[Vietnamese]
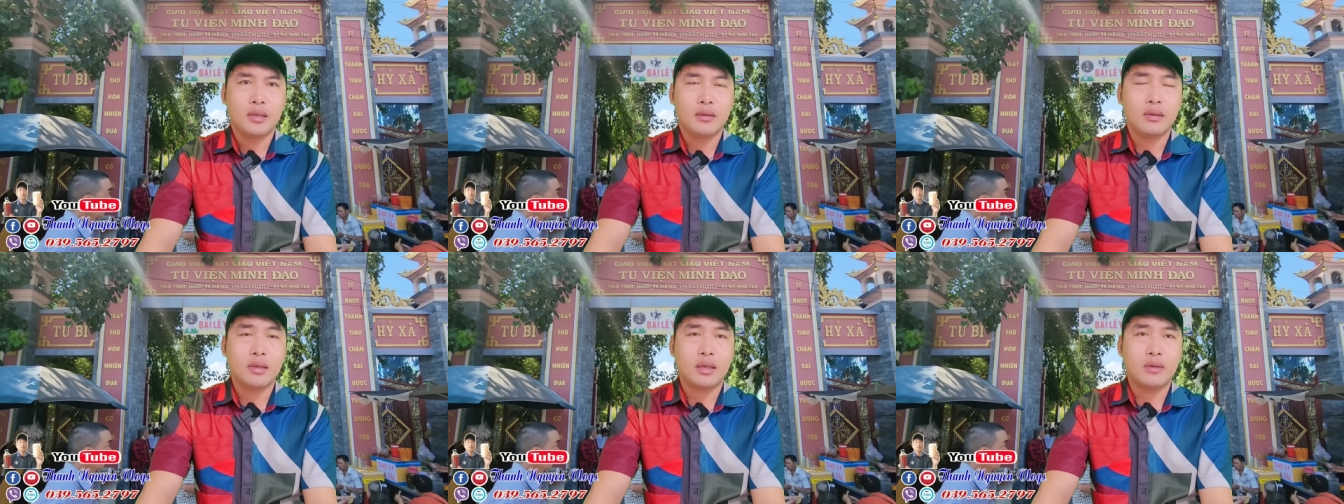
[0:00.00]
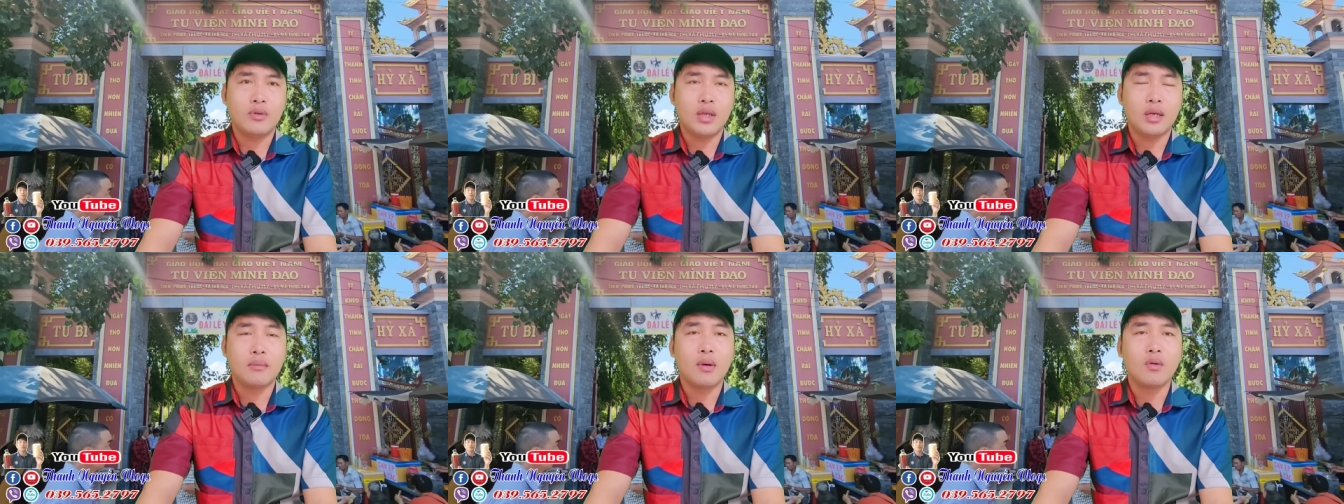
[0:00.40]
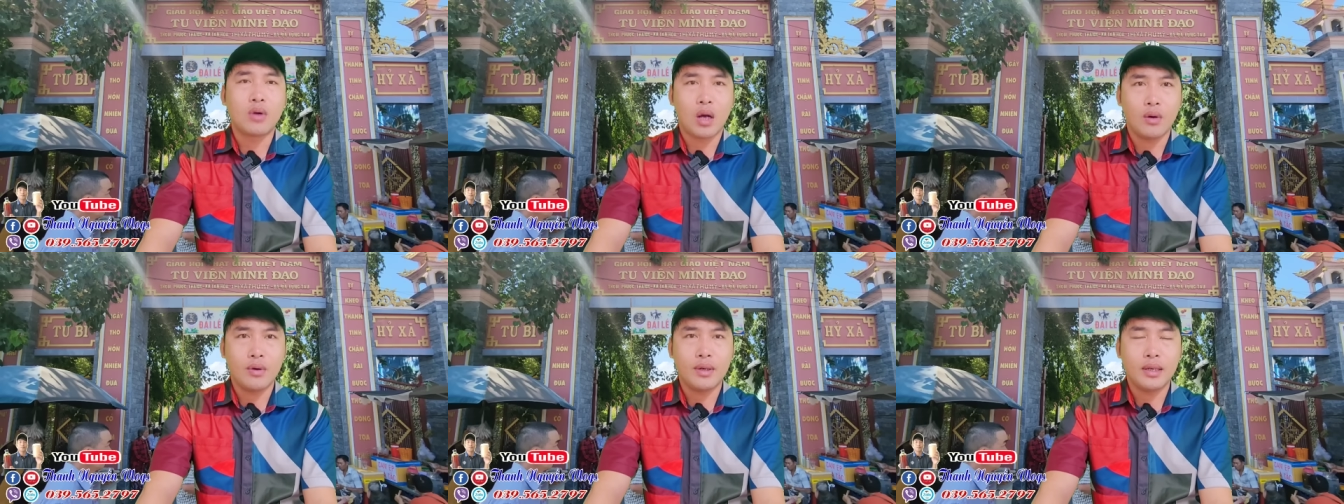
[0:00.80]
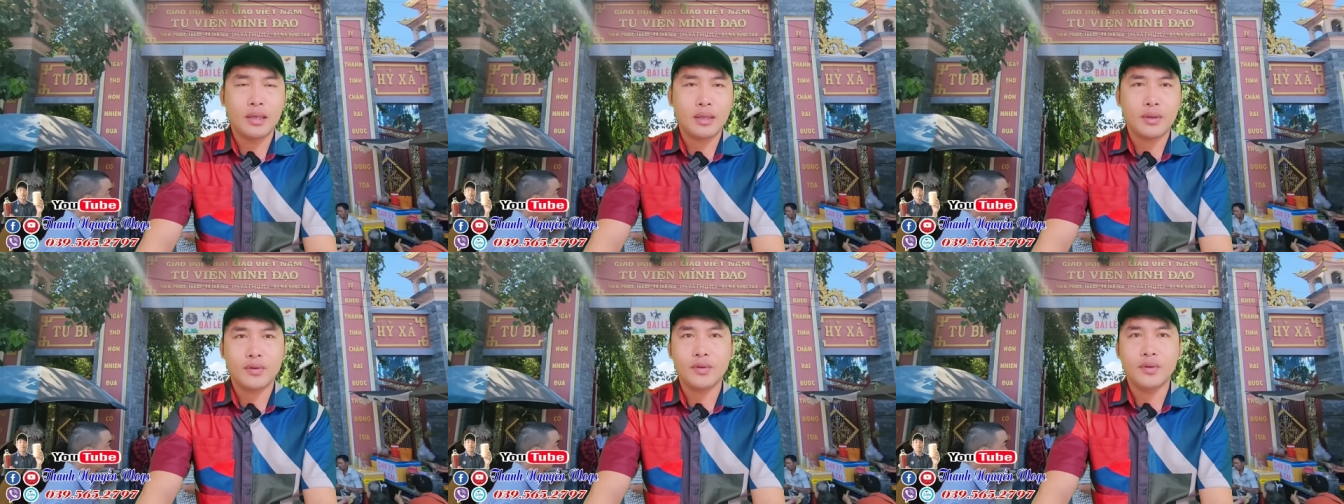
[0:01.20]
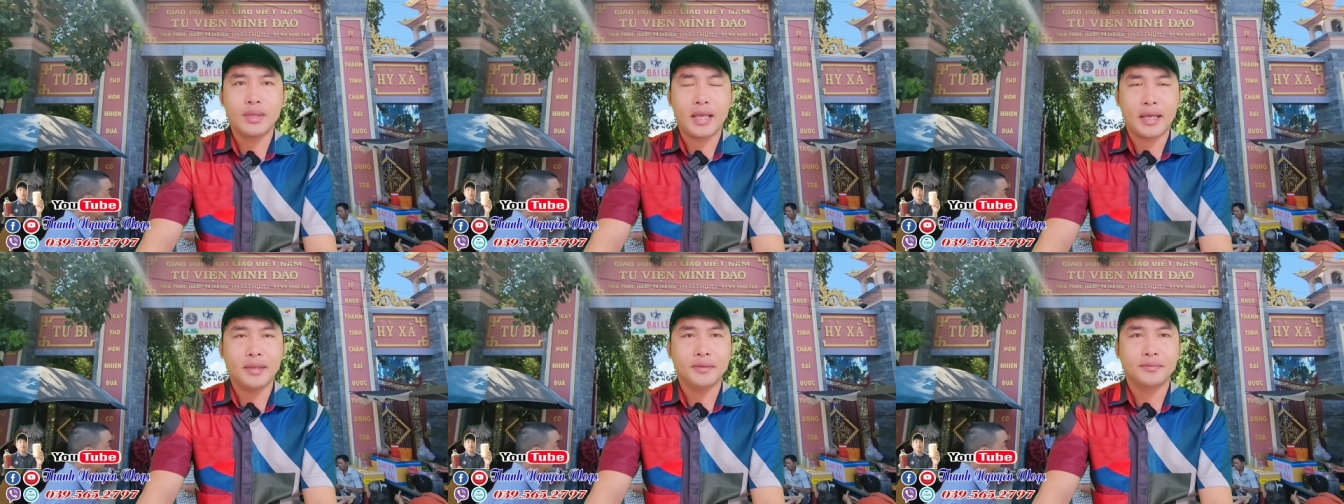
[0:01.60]
ờ, kiểu như là mồ côi đó cô chú anh
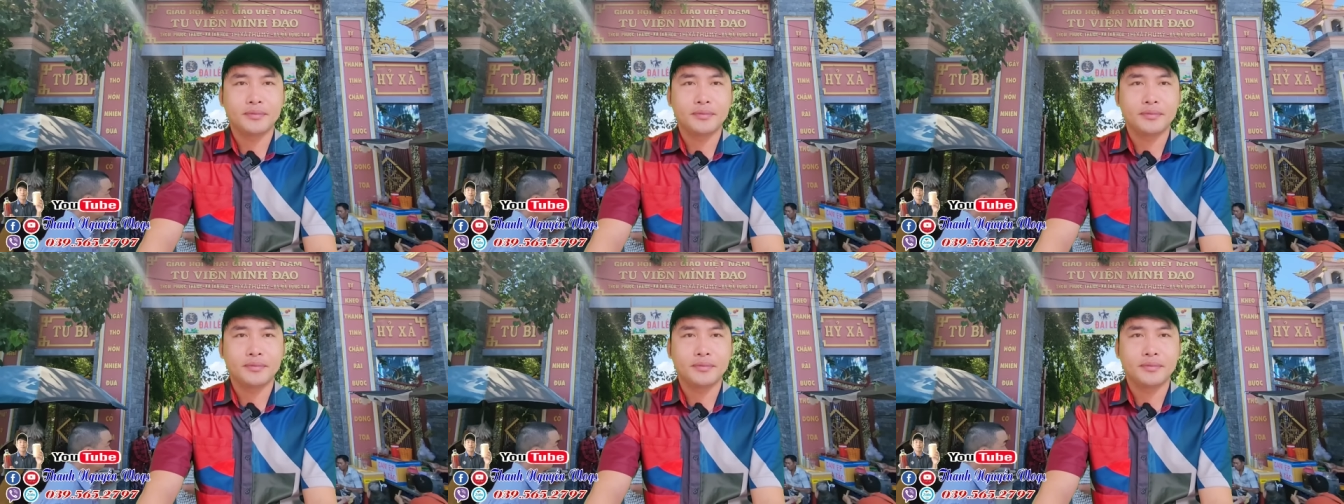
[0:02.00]
chị